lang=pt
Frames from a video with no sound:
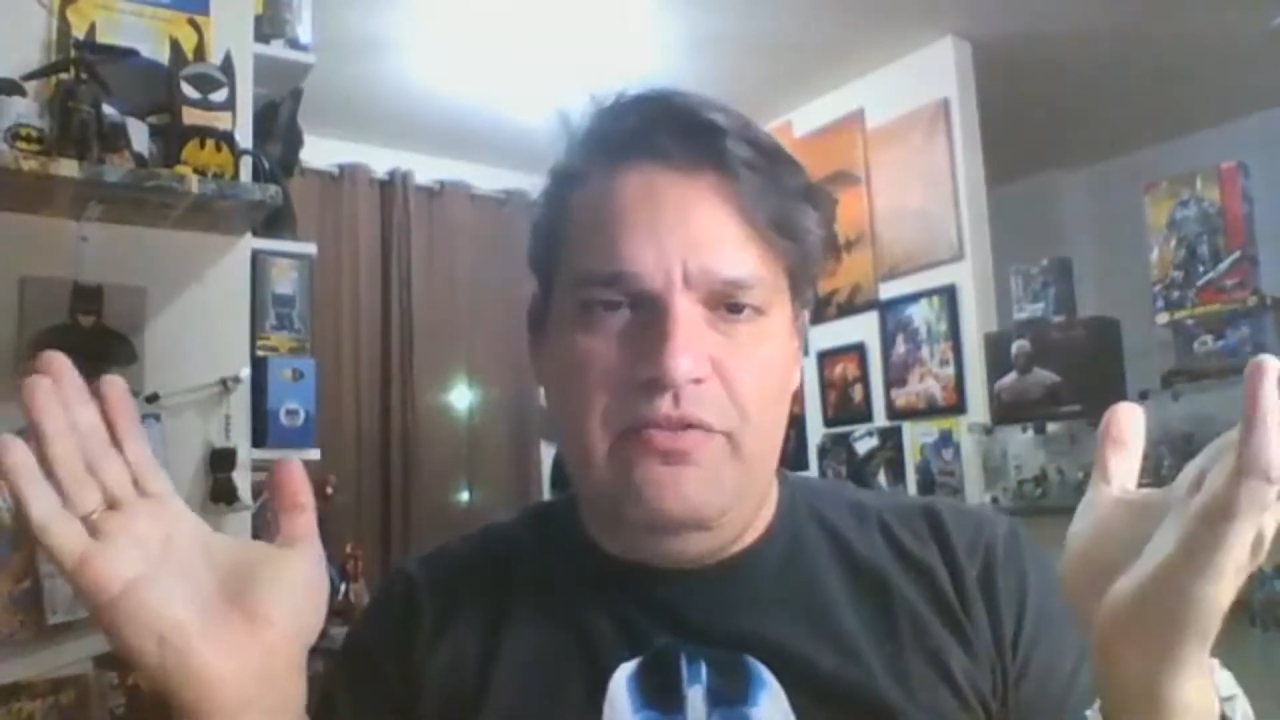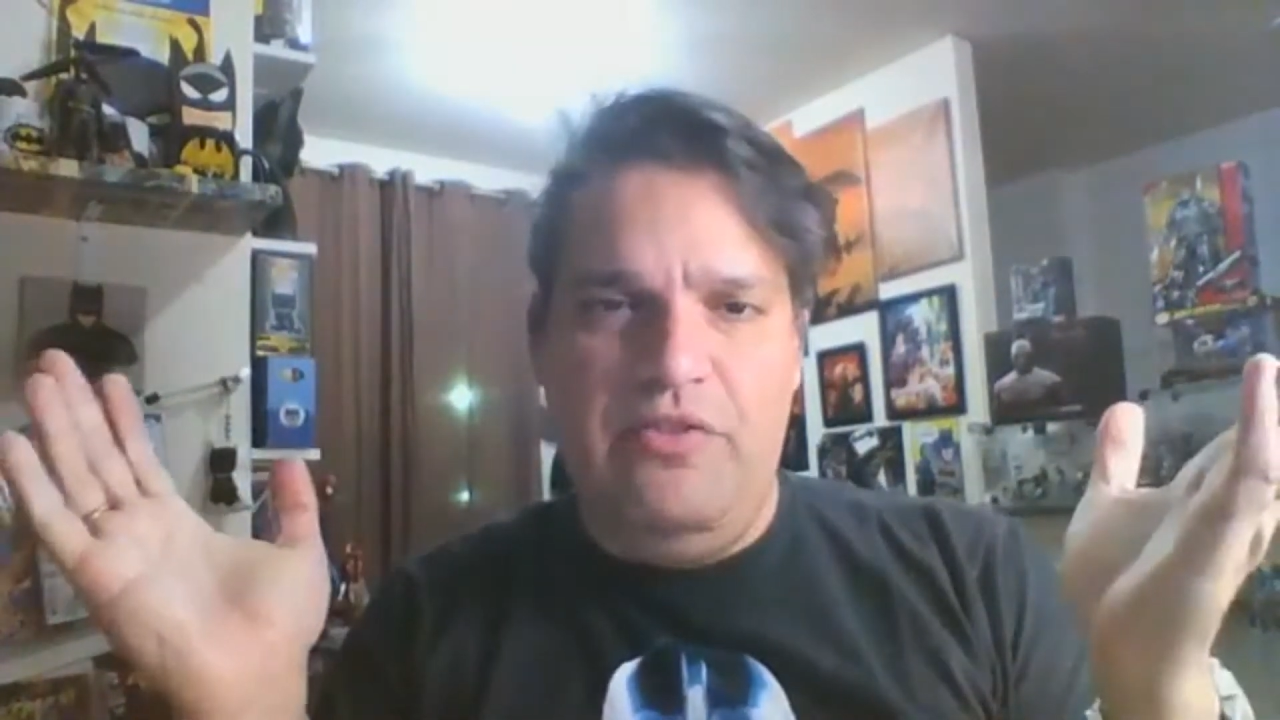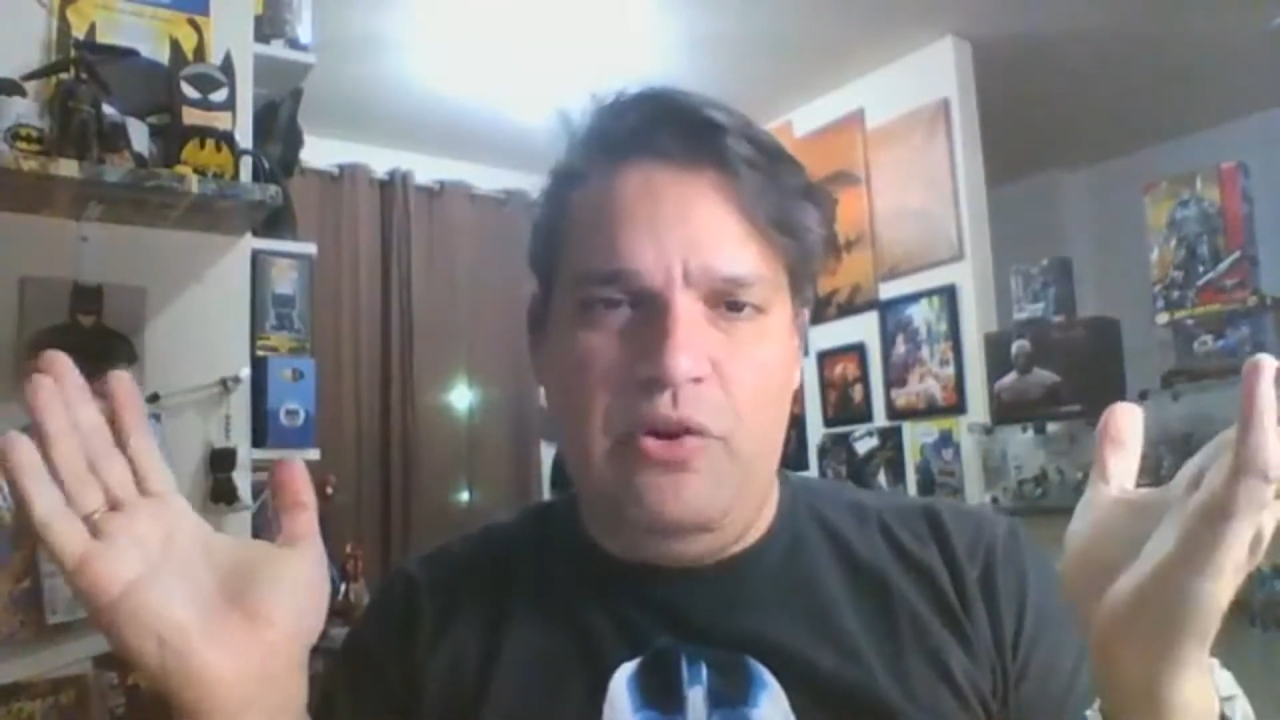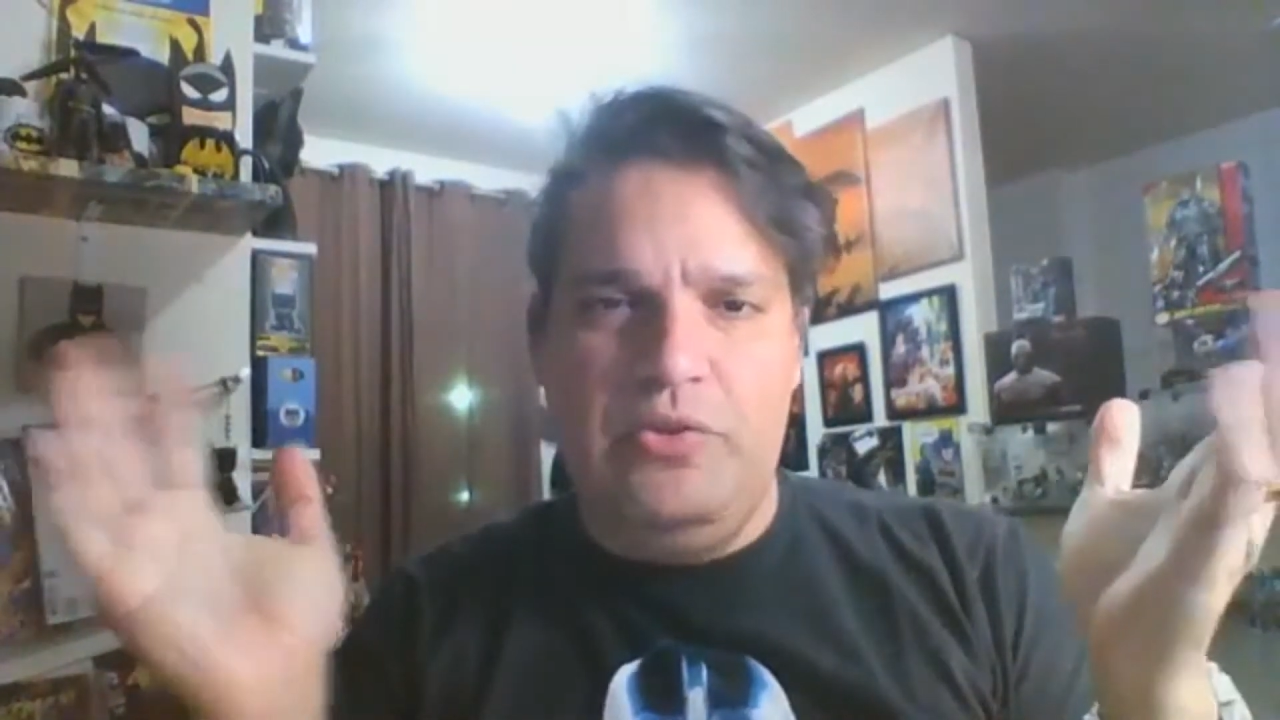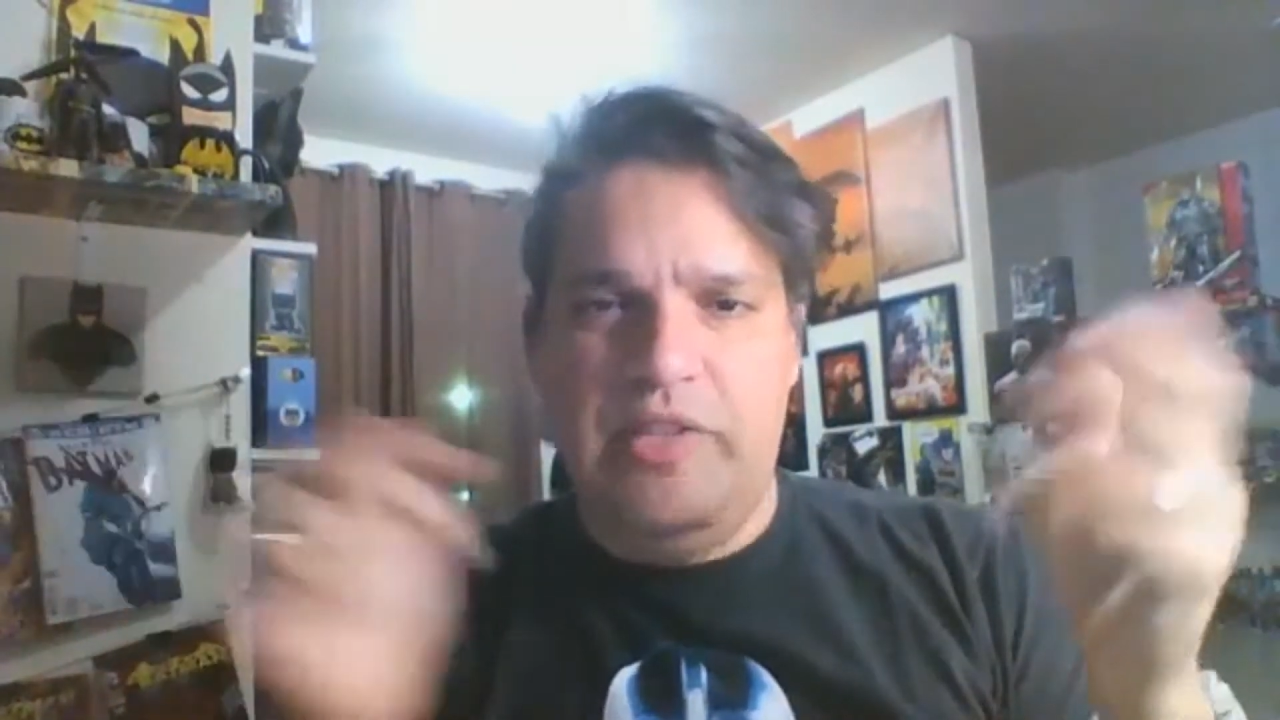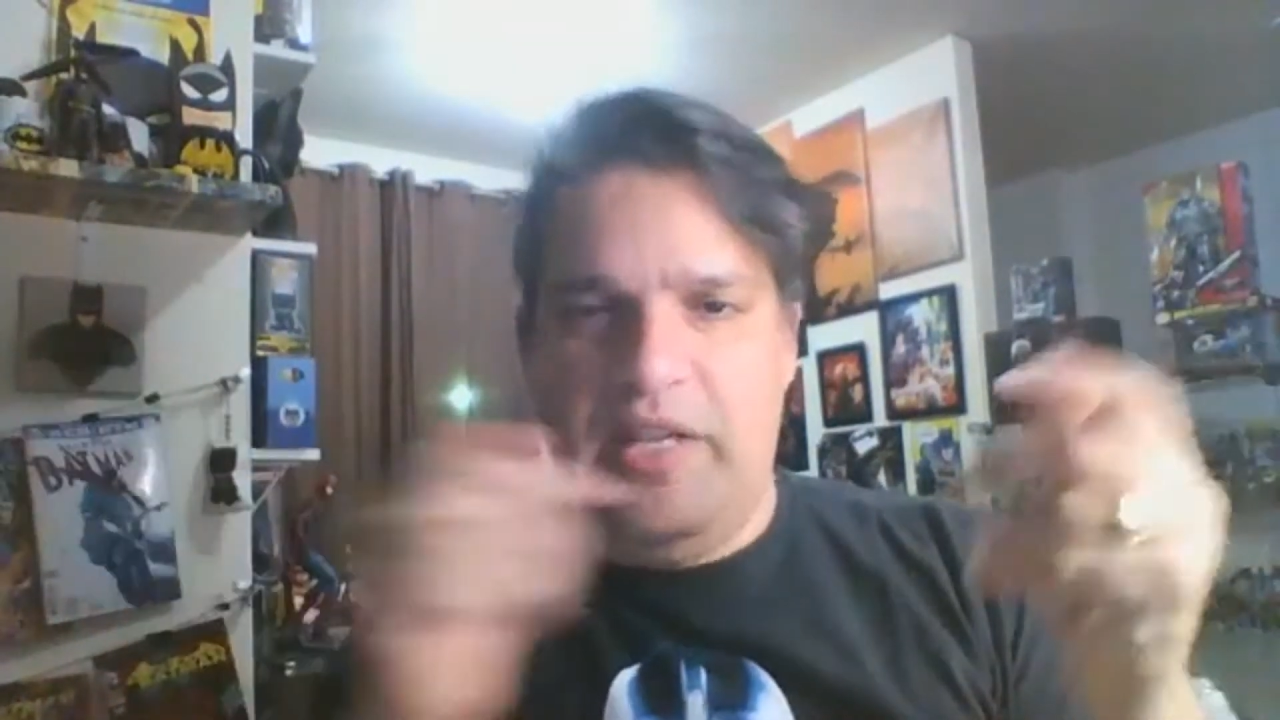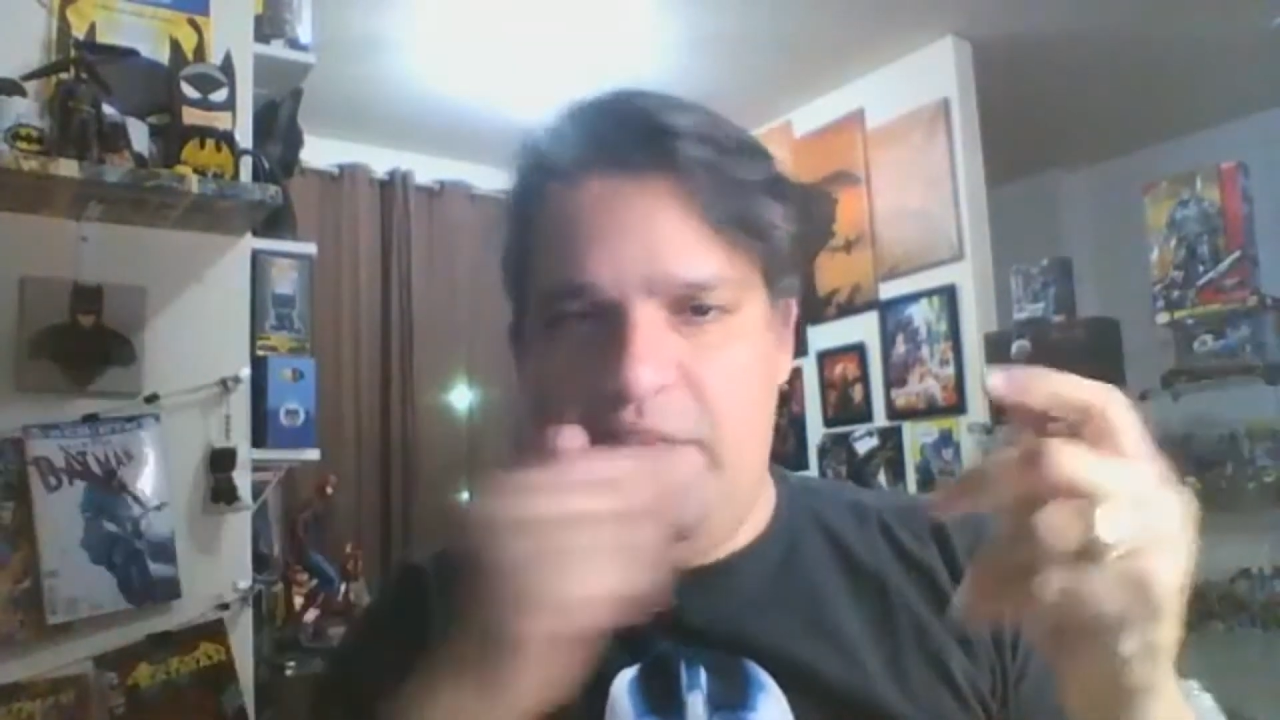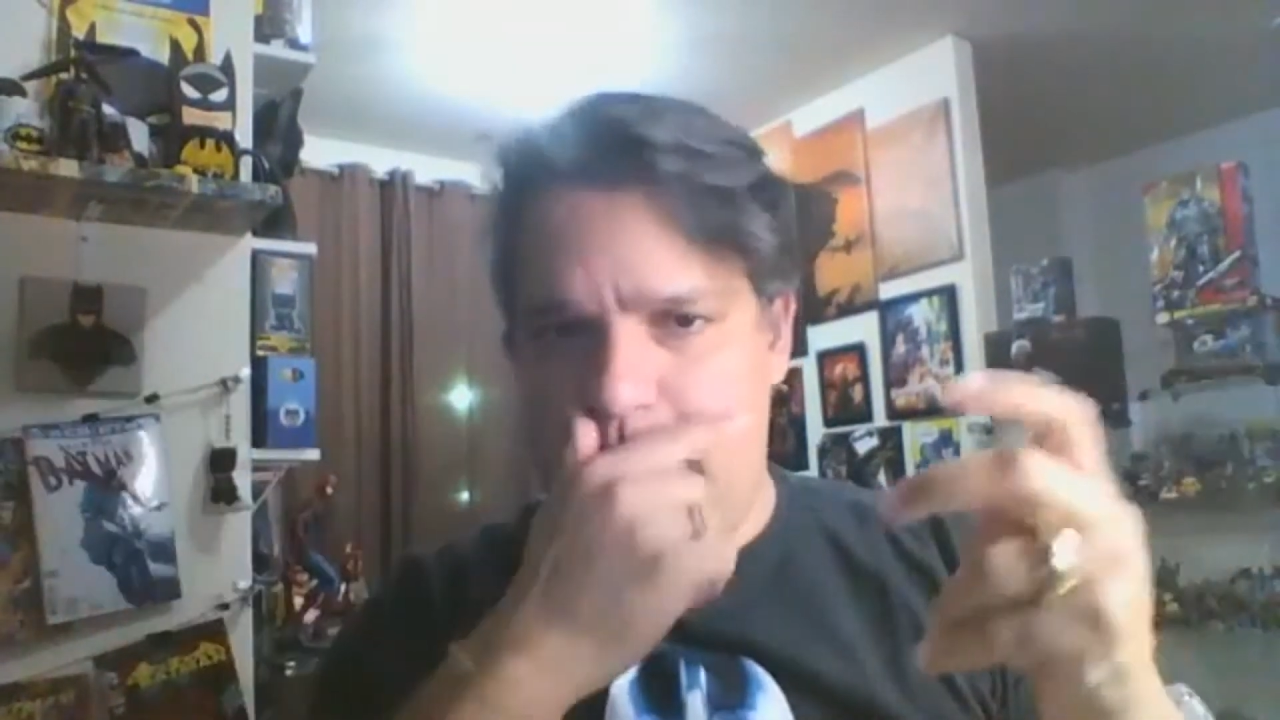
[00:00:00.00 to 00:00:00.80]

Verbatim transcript: voltei,